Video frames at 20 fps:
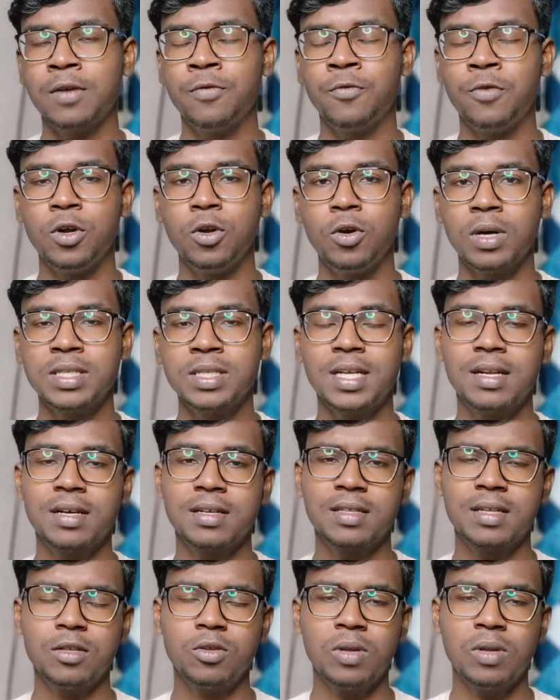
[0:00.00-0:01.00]
वीडियो अच्छा लगता
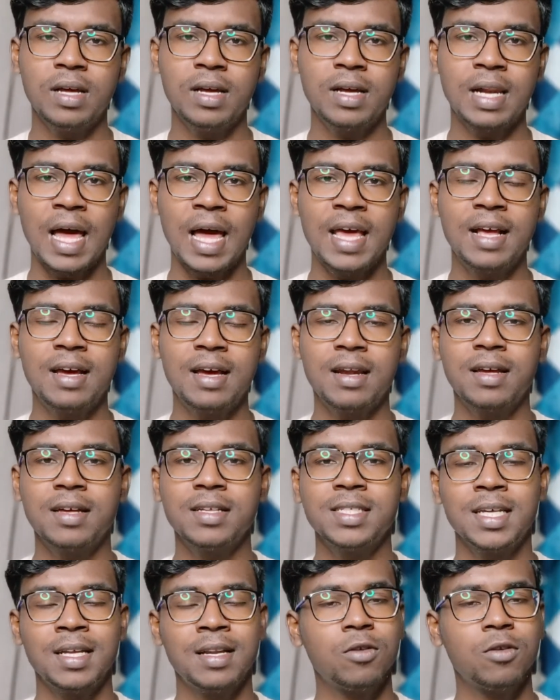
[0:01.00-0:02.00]
है तो एक लाइक करके
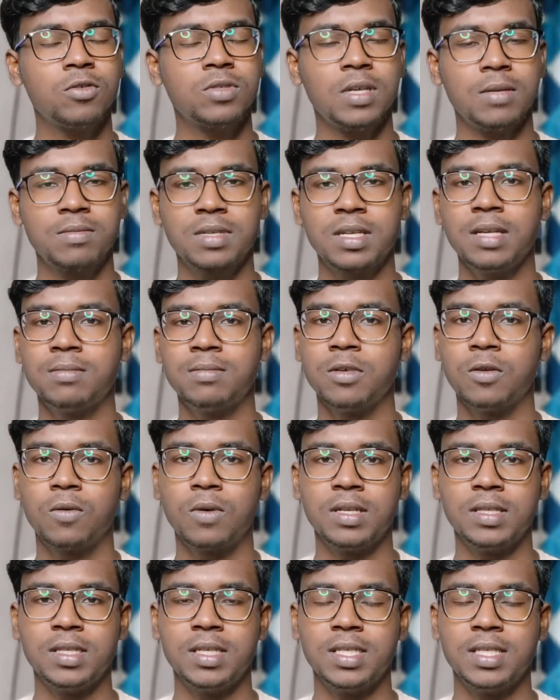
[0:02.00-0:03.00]
चैनल को सब्सक्राइब जरूर कर
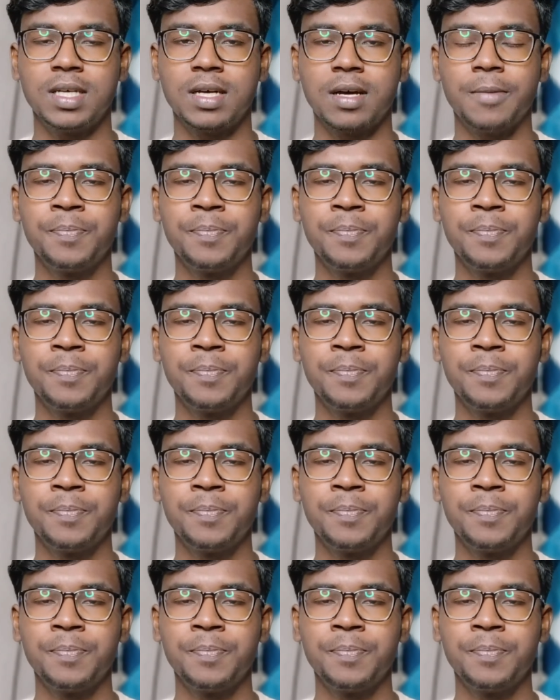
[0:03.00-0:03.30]
दीजिएगा